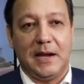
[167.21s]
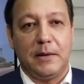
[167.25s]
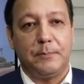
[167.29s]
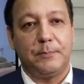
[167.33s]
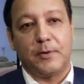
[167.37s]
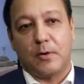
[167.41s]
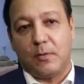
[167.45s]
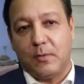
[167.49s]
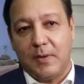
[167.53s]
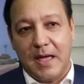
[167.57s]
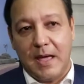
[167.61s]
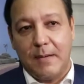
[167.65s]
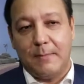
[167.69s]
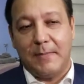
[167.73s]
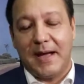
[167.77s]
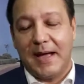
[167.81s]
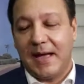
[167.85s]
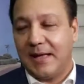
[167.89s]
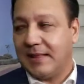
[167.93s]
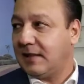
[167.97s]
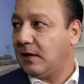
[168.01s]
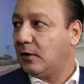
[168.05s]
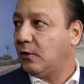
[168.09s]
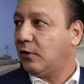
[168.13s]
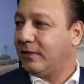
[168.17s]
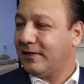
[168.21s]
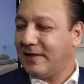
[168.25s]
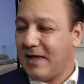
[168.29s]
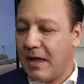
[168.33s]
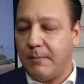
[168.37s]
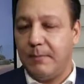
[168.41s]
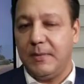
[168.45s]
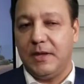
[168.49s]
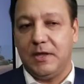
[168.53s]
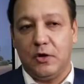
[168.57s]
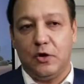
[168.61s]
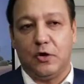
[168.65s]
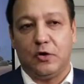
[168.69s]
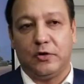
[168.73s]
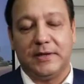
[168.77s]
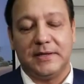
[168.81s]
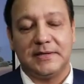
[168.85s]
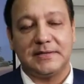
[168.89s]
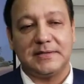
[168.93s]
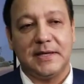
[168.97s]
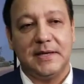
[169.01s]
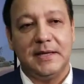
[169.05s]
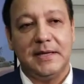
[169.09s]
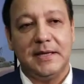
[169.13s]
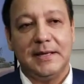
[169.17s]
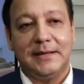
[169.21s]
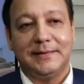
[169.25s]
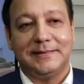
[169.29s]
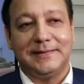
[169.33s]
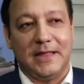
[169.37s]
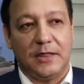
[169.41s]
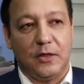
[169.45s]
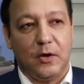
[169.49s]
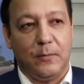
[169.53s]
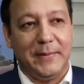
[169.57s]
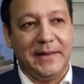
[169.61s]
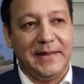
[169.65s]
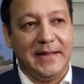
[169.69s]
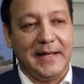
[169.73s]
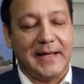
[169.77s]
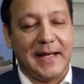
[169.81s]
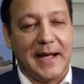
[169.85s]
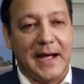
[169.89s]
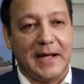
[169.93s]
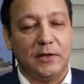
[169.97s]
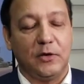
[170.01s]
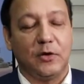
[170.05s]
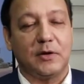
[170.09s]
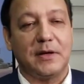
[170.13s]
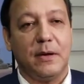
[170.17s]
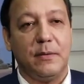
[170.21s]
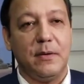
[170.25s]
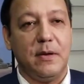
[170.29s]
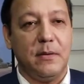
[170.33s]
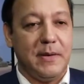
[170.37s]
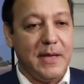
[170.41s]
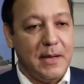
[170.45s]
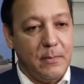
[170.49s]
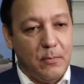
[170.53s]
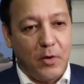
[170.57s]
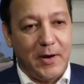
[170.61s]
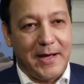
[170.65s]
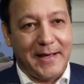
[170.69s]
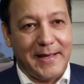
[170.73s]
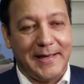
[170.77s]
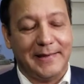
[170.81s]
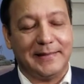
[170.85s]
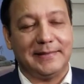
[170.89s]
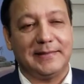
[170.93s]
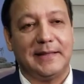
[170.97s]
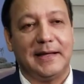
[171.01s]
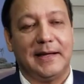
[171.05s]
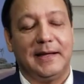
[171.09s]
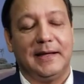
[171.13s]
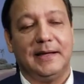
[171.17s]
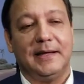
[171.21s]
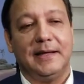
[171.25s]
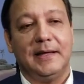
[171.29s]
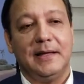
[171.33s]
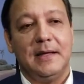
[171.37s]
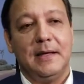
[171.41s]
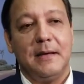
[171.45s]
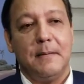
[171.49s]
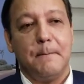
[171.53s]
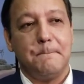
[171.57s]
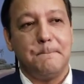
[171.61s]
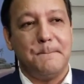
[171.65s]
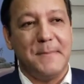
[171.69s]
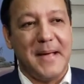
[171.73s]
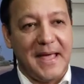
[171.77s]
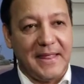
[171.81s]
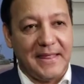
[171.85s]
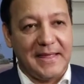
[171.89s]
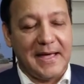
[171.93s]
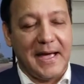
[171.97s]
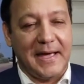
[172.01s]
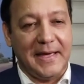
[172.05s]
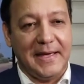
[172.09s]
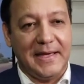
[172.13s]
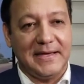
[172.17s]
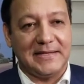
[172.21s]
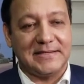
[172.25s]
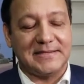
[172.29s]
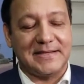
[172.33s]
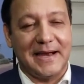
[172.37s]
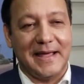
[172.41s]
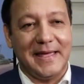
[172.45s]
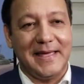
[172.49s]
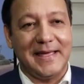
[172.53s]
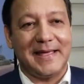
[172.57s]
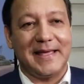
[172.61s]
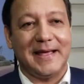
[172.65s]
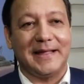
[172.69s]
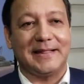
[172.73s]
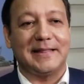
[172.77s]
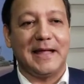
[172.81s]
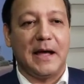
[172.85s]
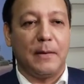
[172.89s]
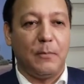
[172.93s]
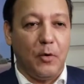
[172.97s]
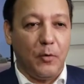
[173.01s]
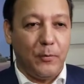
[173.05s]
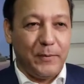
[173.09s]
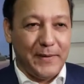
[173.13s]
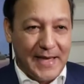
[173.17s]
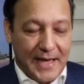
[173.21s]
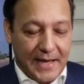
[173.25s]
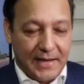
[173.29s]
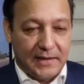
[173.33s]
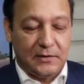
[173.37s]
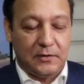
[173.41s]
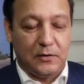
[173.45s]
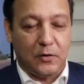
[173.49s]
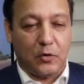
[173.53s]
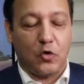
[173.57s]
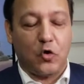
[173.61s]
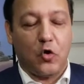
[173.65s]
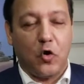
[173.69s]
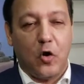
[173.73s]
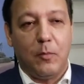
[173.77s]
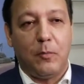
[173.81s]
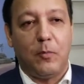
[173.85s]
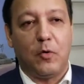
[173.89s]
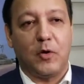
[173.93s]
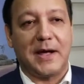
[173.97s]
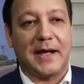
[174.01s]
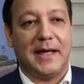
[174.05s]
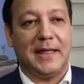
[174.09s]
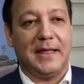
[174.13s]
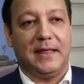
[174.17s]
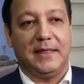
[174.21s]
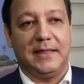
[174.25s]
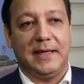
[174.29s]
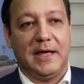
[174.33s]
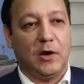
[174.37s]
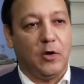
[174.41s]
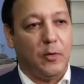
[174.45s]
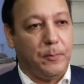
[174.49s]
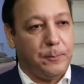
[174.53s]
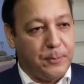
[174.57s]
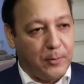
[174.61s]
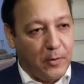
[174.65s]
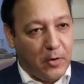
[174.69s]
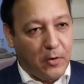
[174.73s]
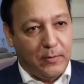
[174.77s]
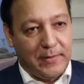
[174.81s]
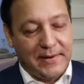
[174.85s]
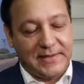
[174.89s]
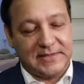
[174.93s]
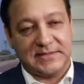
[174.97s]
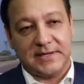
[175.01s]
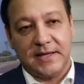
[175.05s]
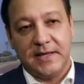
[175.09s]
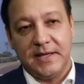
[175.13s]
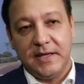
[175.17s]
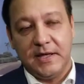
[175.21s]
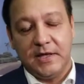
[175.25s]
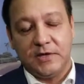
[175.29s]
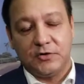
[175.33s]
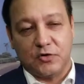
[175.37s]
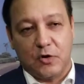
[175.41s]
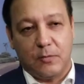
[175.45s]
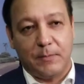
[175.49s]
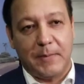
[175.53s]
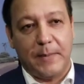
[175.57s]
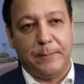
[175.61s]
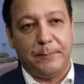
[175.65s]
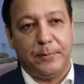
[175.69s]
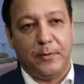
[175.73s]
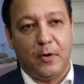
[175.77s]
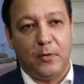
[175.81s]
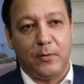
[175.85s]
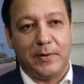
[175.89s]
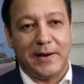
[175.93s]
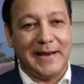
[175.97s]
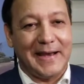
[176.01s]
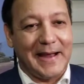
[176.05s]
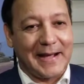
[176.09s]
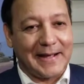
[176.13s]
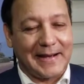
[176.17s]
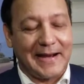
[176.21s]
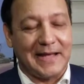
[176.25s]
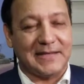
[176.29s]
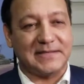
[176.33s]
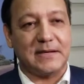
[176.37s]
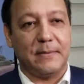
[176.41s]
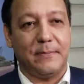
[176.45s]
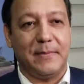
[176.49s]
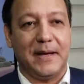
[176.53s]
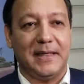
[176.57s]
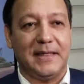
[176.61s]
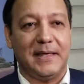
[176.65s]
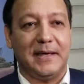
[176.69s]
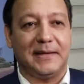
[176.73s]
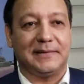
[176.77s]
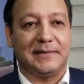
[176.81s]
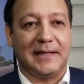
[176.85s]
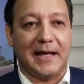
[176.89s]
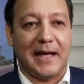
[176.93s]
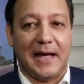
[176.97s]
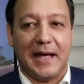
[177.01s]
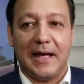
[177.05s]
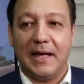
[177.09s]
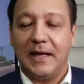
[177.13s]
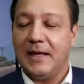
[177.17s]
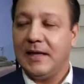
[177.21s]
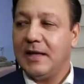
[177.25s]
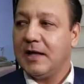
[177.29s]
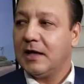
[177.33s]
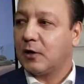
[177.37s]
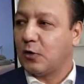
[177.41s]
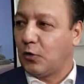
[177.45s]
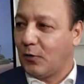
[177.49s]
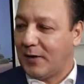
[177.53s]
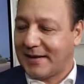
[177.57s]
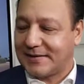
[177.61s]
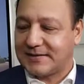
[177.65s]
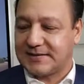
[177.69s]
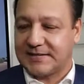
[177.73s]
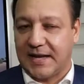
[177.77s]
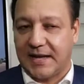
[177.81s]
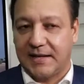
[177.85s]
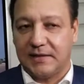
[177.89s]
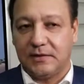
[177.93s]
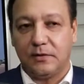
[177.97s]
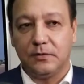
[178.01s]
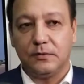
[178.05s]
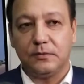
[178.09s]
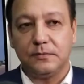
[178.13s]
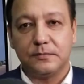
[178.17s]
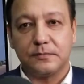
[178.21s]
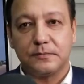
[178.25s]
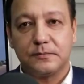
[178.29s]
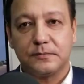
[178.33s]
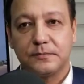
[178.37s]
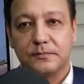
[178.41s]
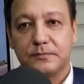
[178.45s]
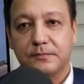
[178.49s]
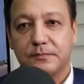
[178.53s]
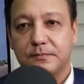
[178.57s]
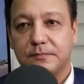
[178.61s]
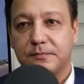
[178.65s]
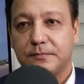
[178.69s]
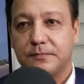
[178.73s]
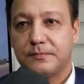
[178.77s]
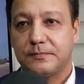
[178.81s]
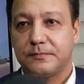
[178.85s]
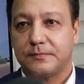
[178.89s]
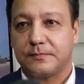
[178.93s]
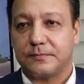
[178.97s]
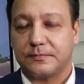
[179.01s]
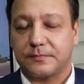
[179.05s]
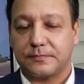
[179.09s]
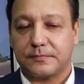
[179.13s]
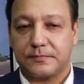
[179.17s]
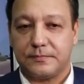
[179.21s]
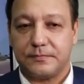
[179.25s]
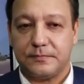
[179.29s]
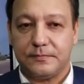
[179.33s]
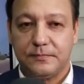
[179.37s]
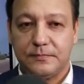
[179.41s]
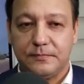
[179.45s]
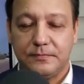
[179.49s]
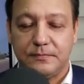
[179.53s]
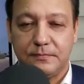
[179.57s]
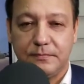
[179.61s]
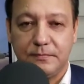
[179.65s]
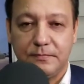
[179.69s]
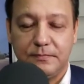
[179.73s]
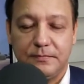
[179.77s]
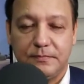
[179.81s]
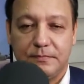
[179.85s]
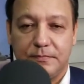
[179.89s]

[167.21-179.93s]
El problema es de los 10 millones de dominicanos que vivimos en esta media isla y que estamos viendo cómo cada día los pobres son más pobres y la clase media está colapsando. A, la semana pasada usted...